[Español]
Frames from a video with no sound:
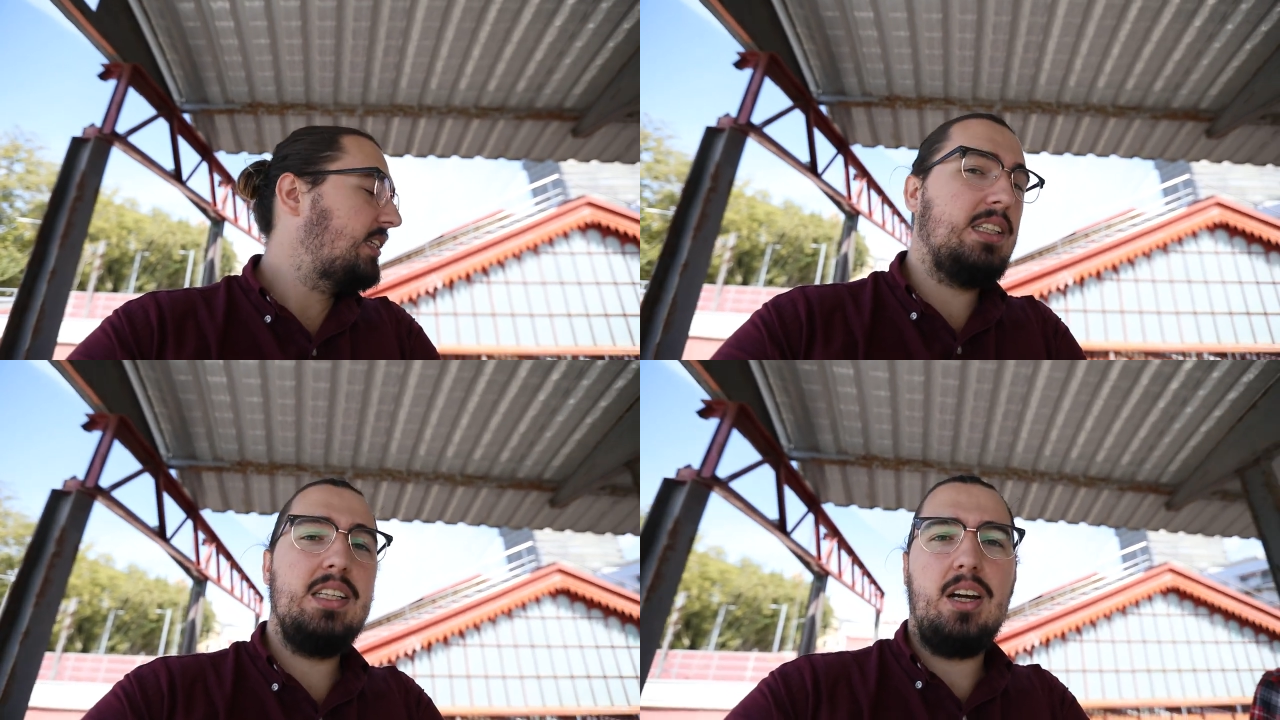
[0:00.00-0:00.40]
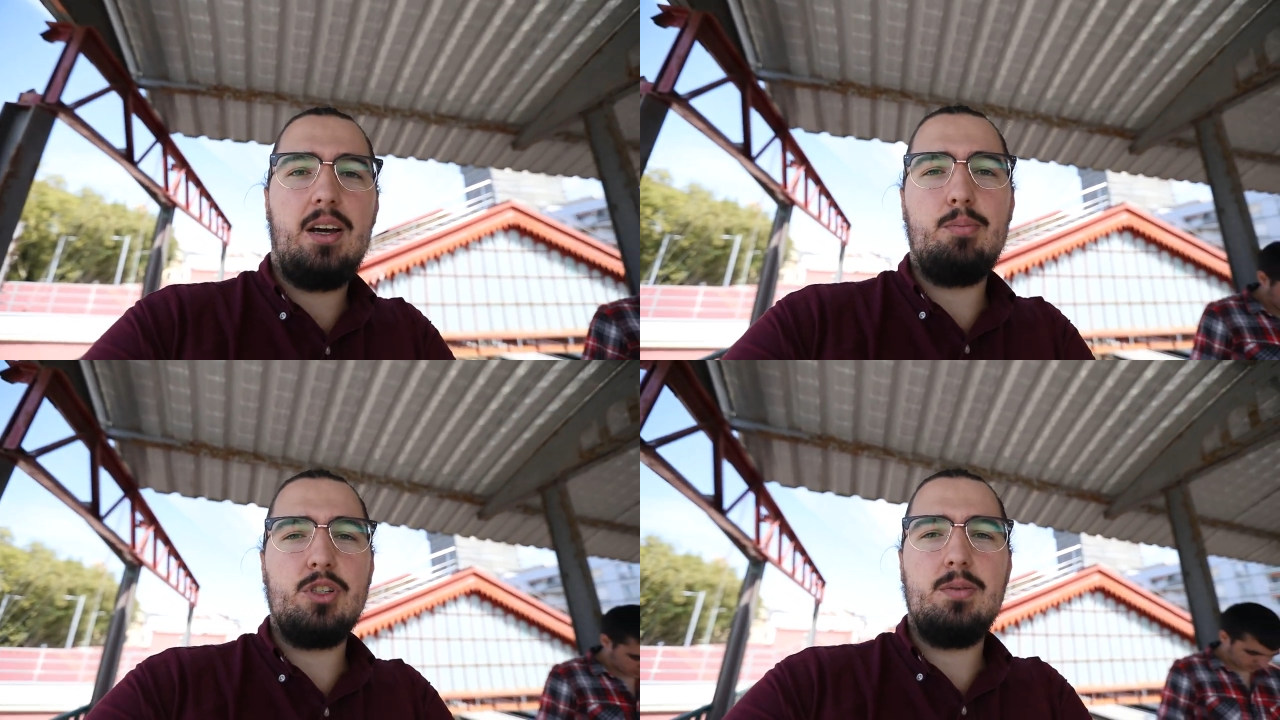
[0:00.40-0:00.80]
y
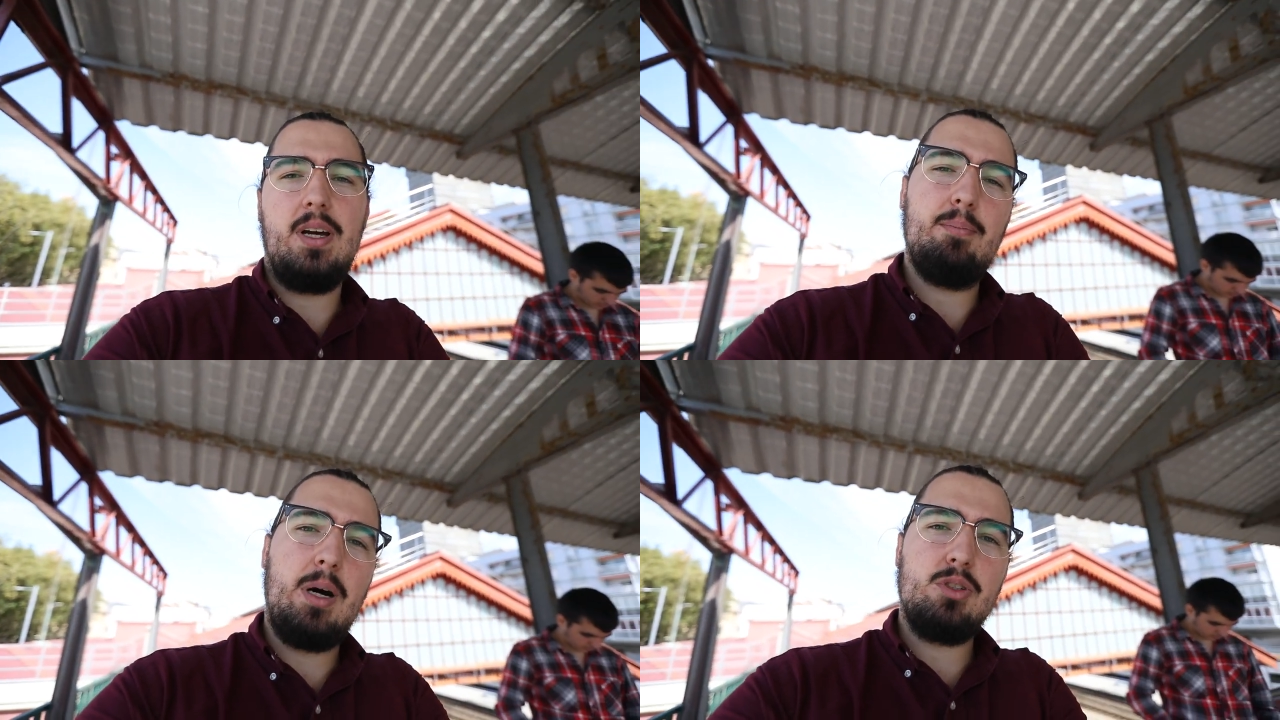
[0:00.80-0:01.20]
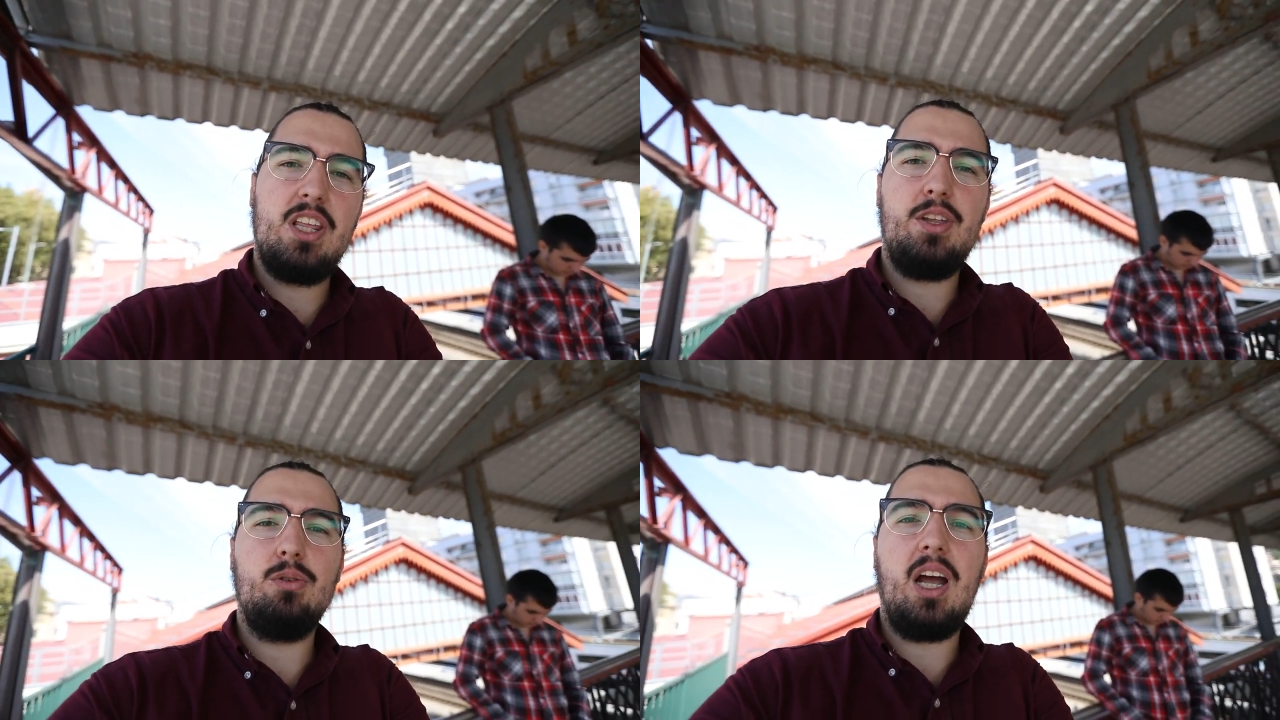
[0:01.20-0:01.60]
ahora pues vamos a
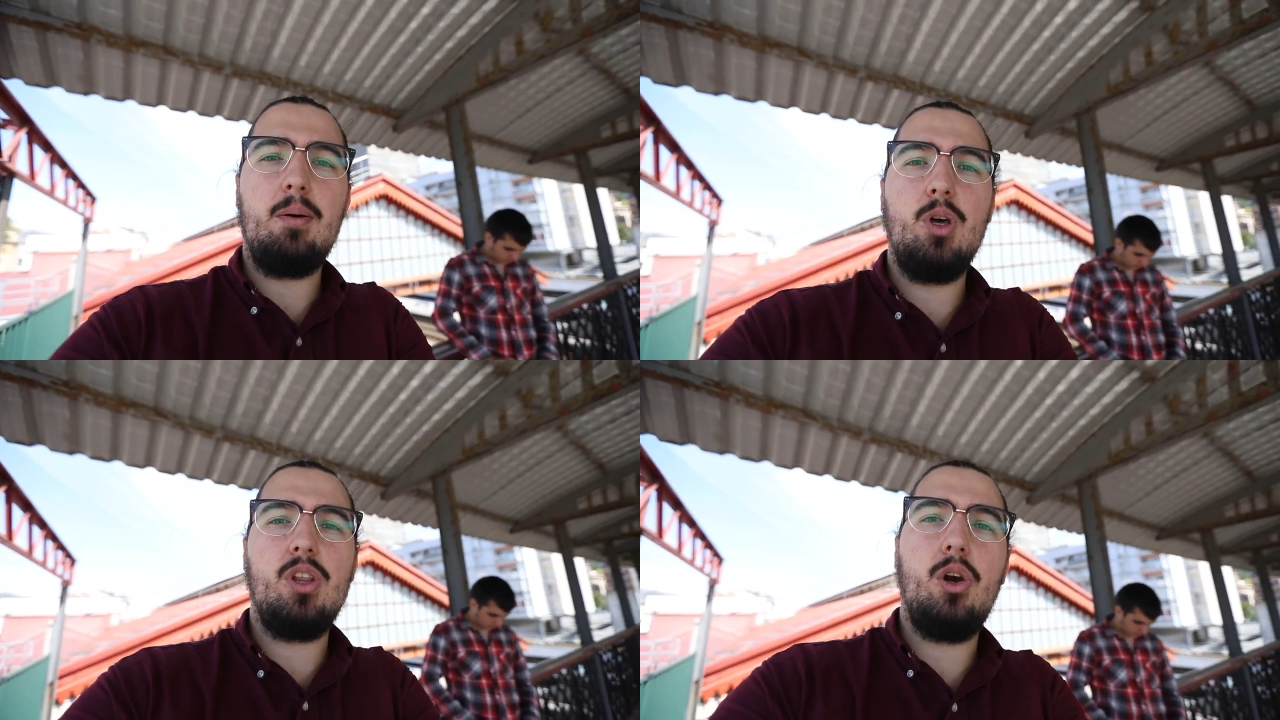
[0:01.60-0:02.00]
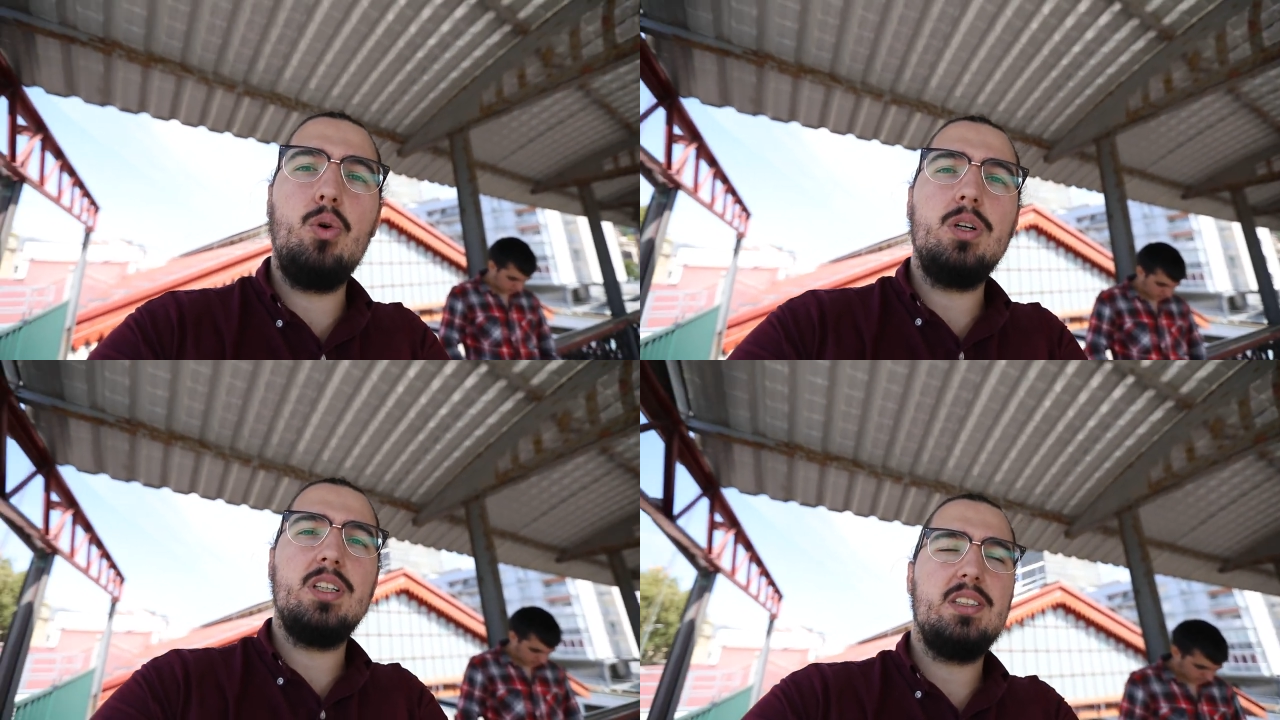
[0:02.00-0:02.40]
hacer un cambio de look